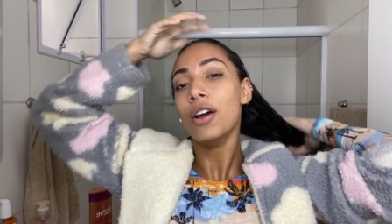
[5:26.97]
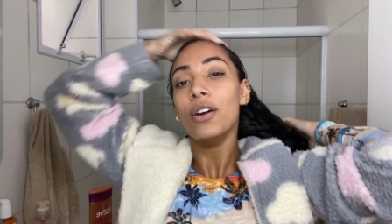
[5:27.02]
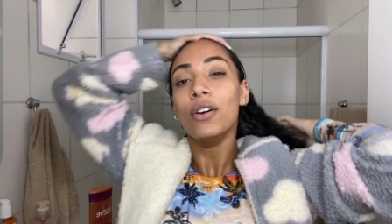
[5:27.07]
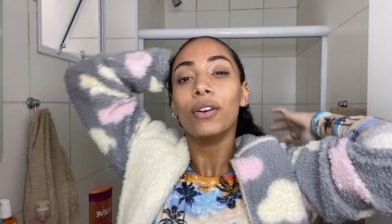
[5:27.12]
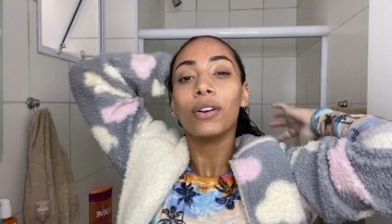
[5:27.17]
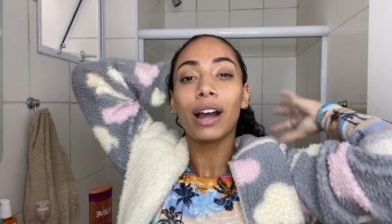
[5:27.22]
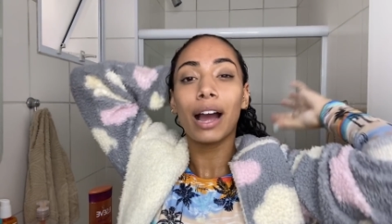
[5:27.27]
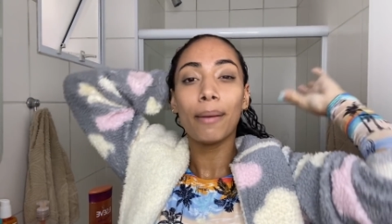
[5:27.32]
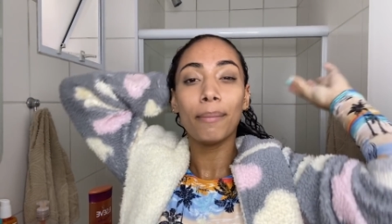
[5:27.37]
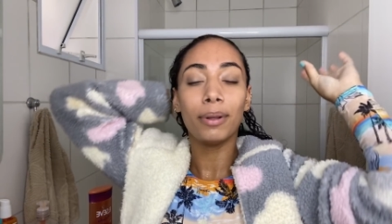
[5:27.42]
o
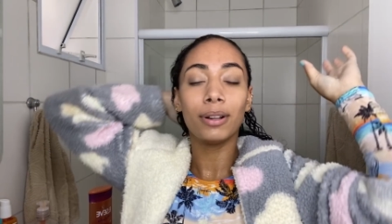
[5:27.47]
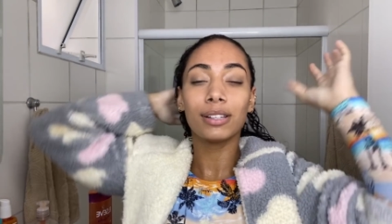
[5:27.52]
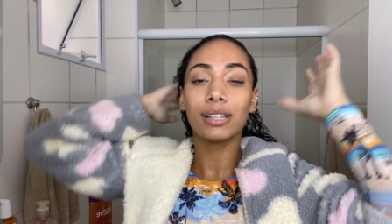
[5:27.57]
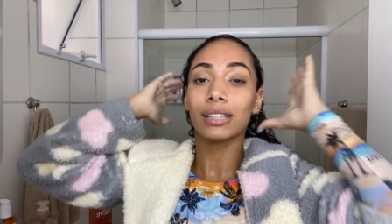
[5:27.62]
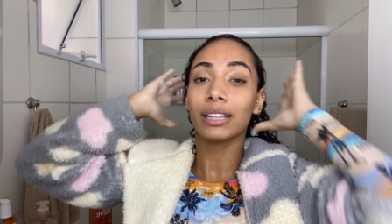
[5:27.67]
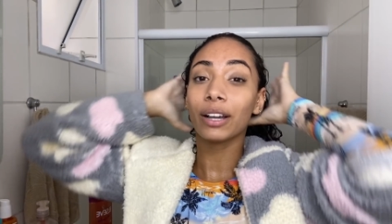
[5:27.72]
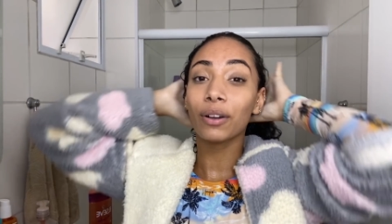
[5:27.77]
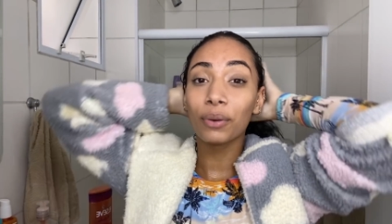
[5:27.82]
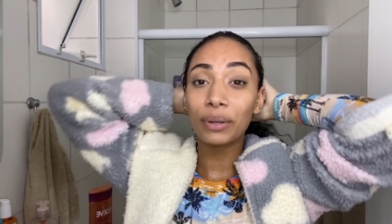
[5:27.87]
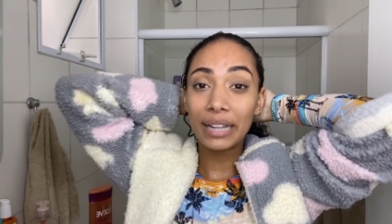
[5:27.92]
cabelo você
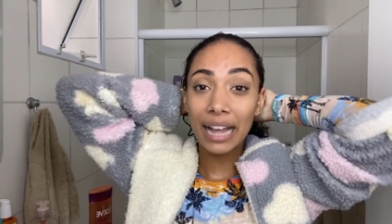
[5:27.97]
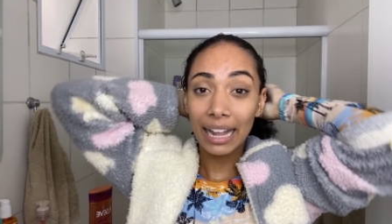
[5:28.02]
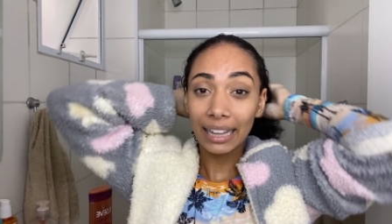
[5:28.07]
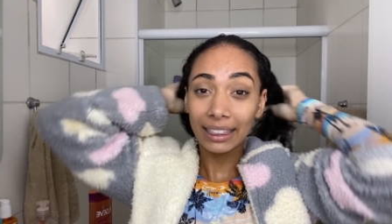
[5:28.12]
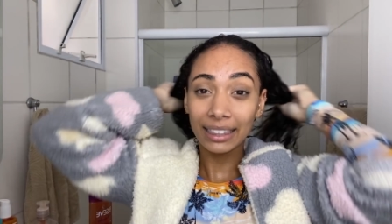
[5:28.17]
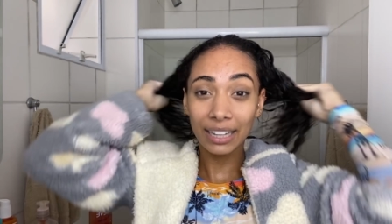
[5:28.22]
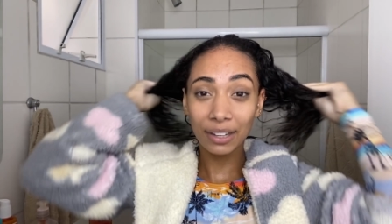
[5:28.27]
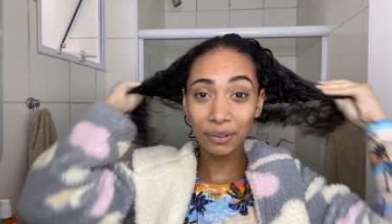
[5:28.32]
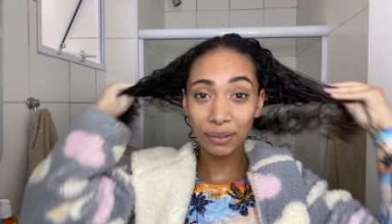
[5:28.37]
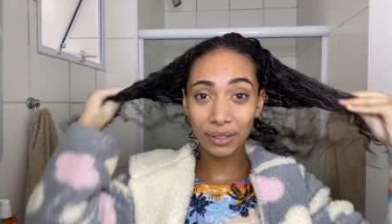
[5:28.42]
tem que cuidar
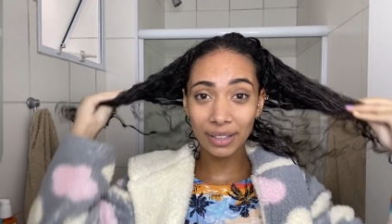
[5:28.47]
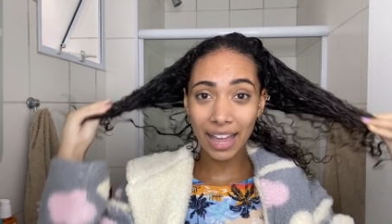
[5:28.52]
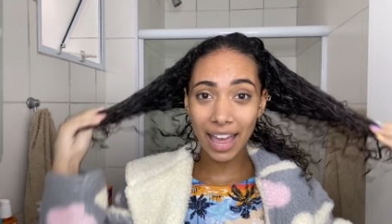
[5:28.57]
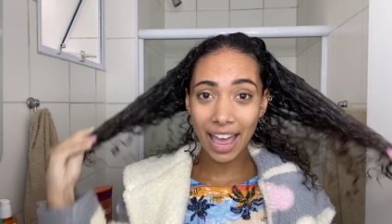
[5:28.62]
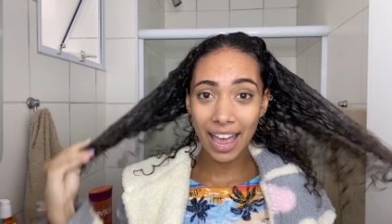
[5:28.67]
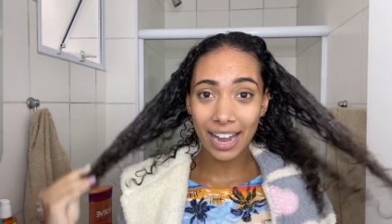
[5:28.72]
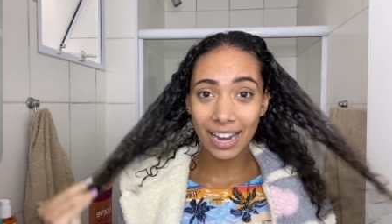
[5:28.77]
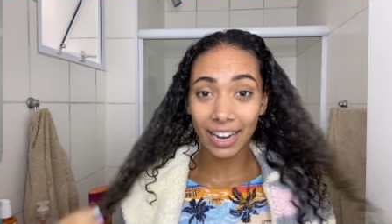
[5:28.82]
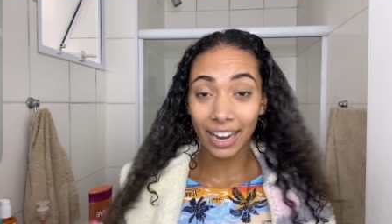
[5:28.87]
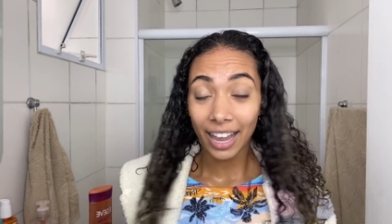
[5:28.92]
tanto
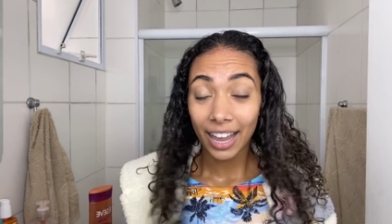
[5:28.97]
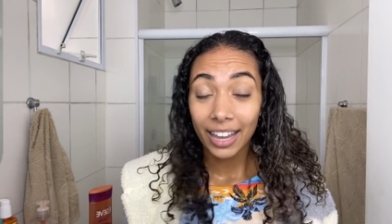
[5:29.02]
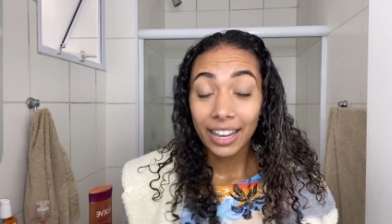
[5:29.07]
dele,